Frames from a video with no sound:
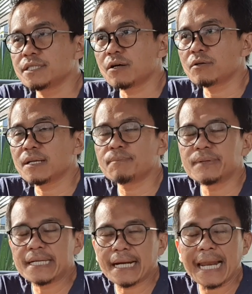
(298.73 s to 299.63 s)
jauh
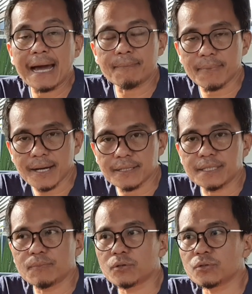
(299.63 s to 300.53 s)
lebih lama
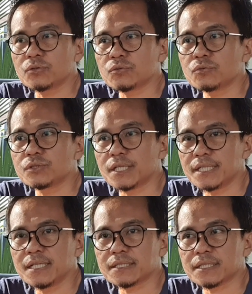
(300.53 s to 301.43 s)
di Moto2
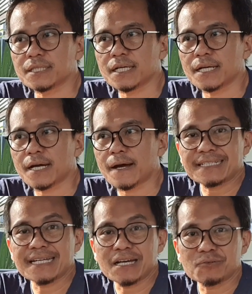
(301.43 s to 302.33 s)
jadi ya secara
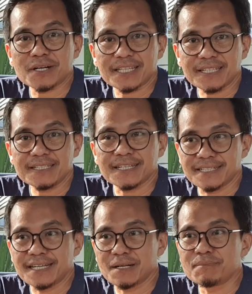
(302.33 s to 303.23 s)
kedaruratan ya
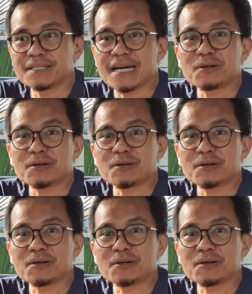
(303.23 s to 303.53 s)
dia lebih